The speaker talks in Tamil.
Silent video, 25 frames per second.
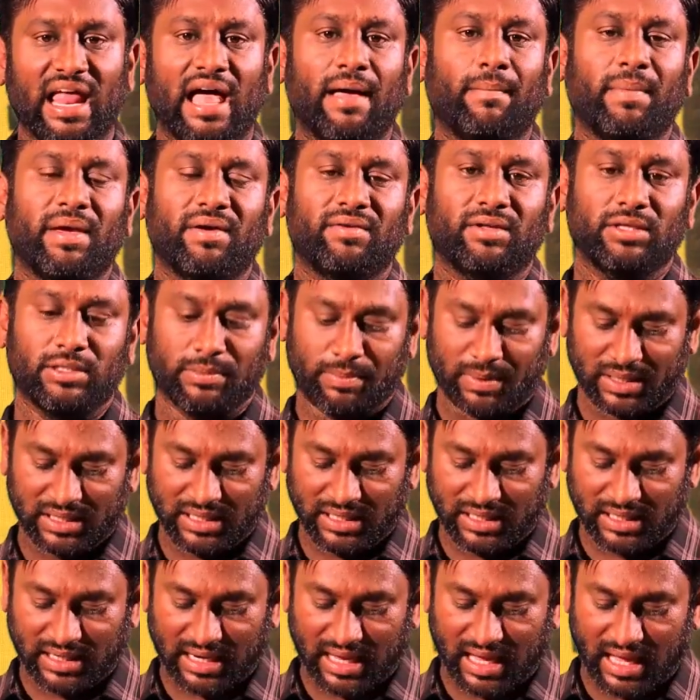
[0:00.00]
எல்லாமே வந்து
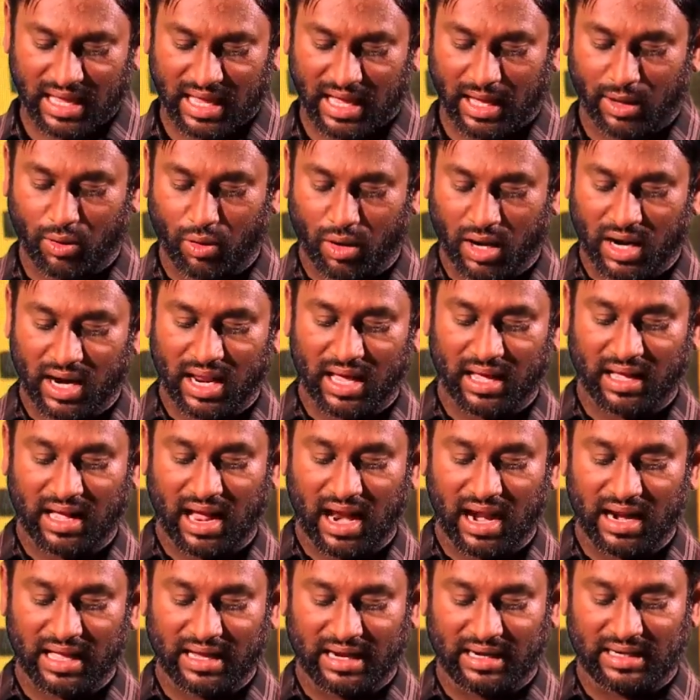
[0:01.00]
பார்த்திங்கன்னா கொரோனா
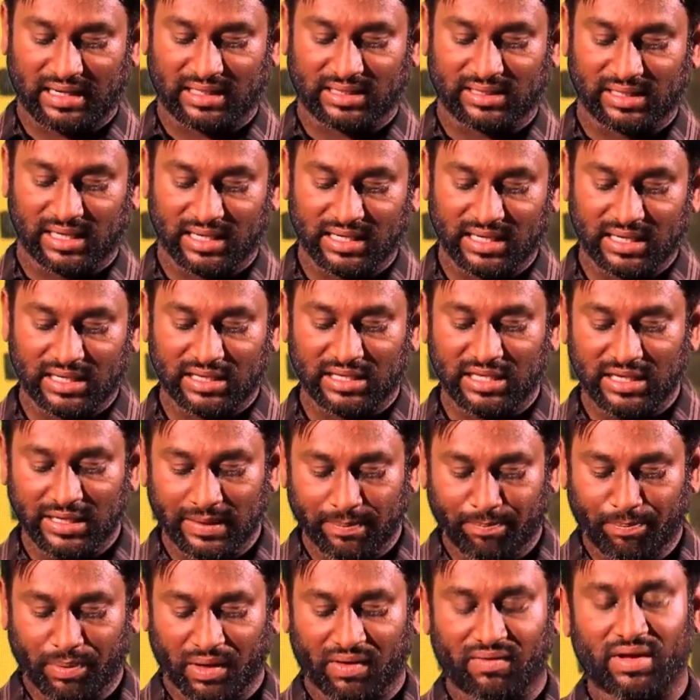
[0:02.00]
காலகட்டத்தில் இருந்து
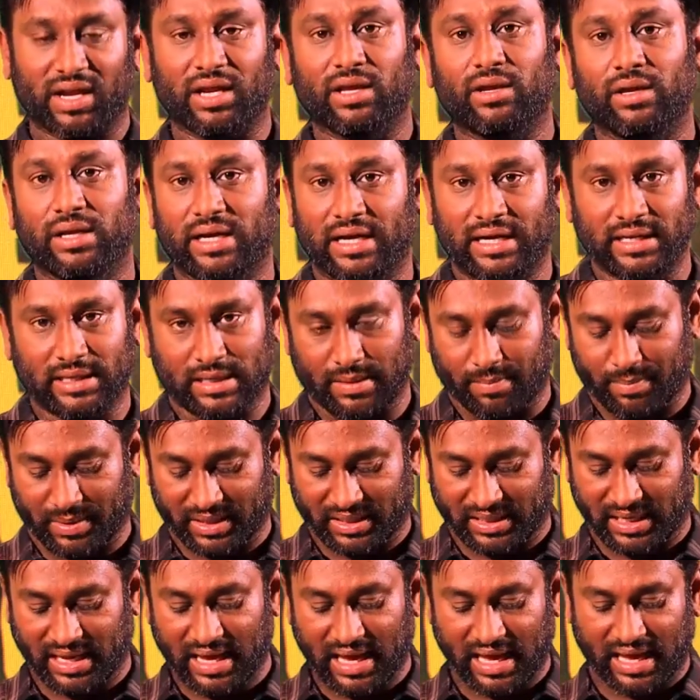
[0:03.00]
இப்போ வரைக்கும்
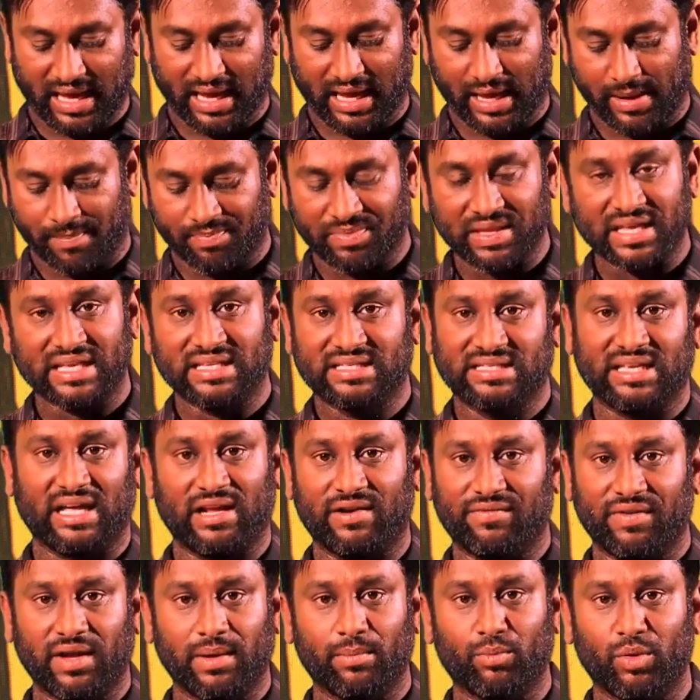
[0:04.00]
எடுக்கப்பட்ட
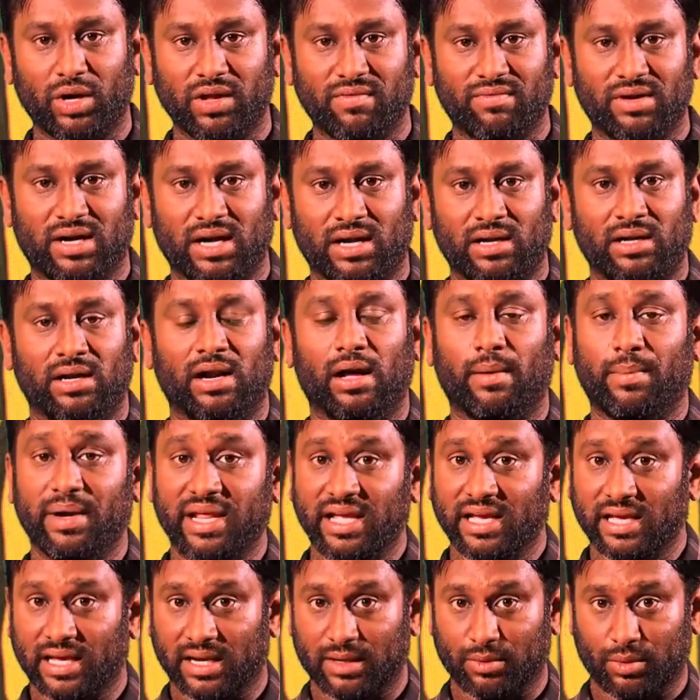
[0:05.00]
சர்வே முடிவுகள்
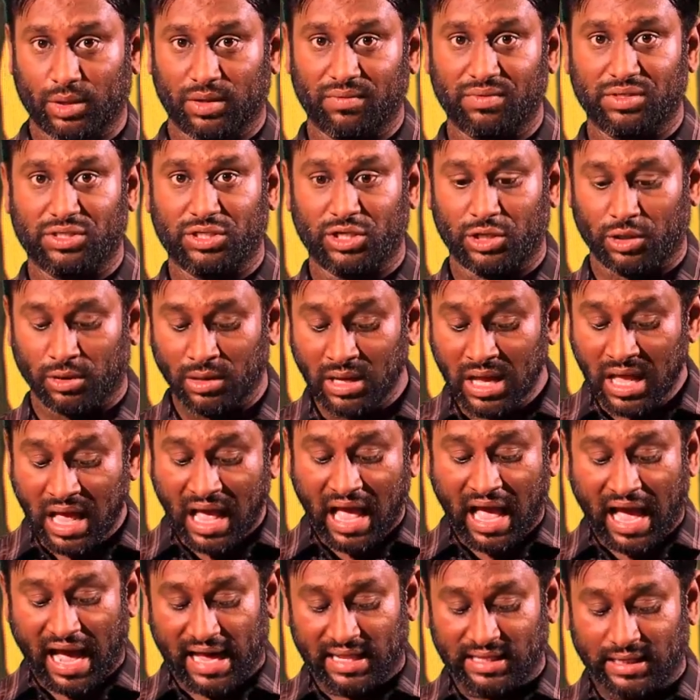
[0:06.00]
அப்படிங்கிற ஒரு விஷயம்
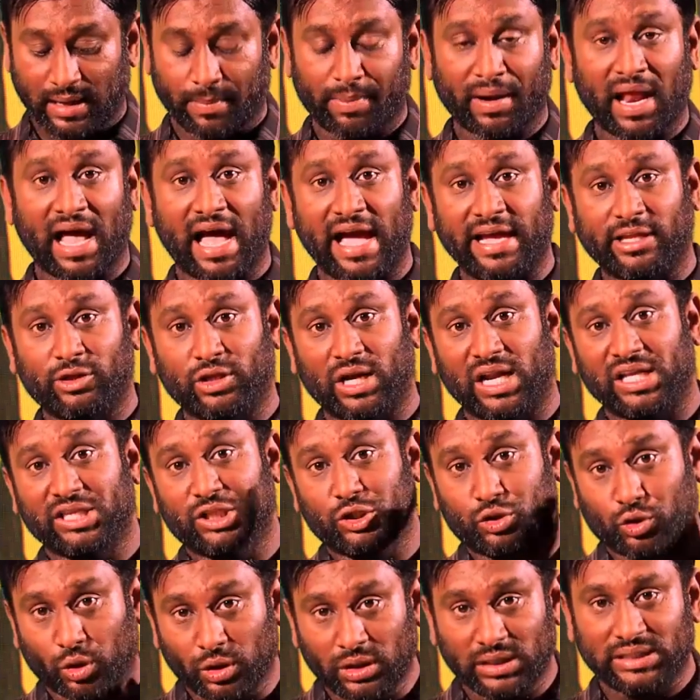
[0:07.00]
அதுக்கப்புறம் ஆயிரத்தி
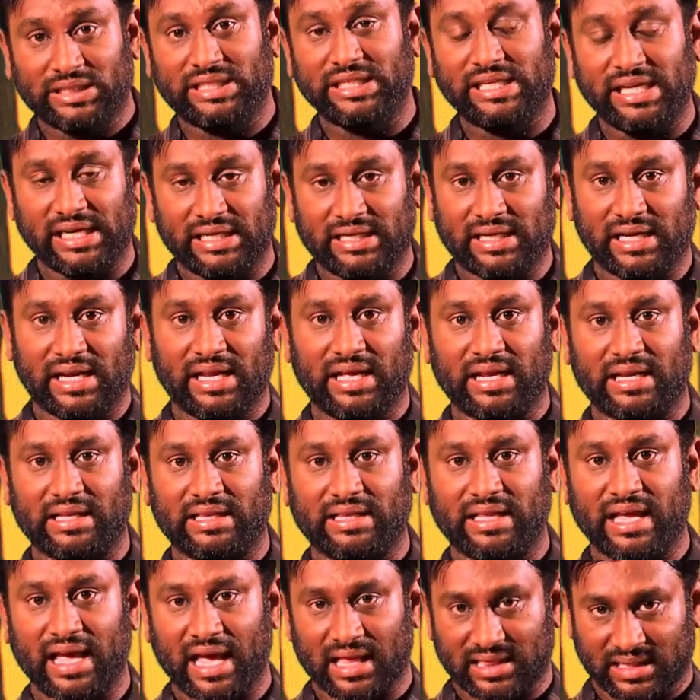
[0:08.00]
தொள்ளாயிரத்தி தொண்ணூற்றி எட்டில்
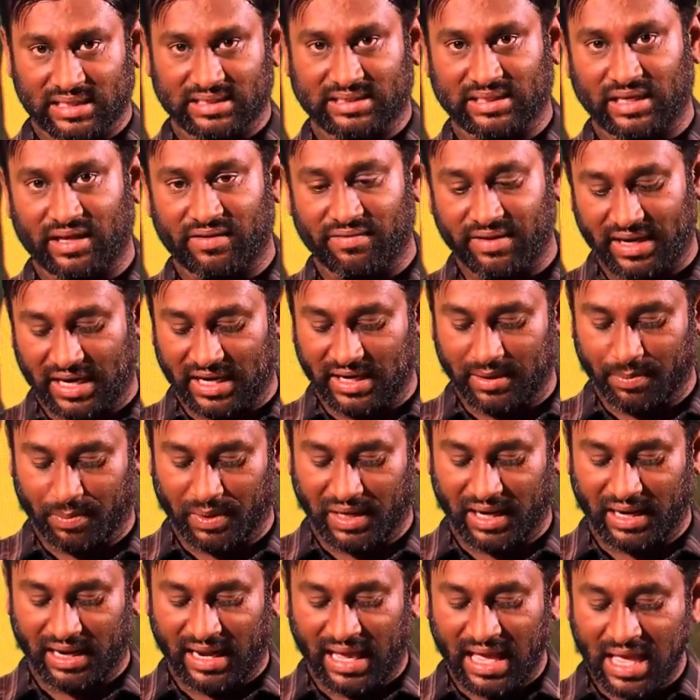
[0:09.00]
இருந்தே அந்த சர்வே
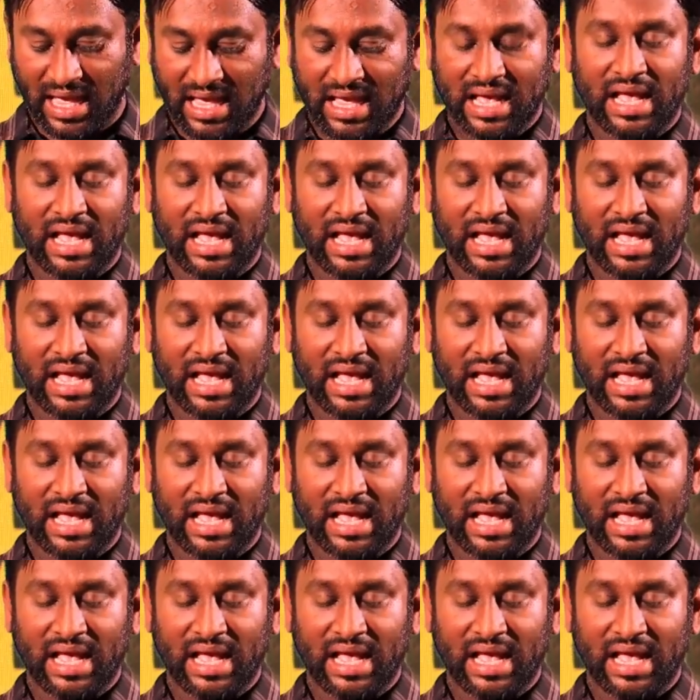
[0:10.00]
அடிப்படையில்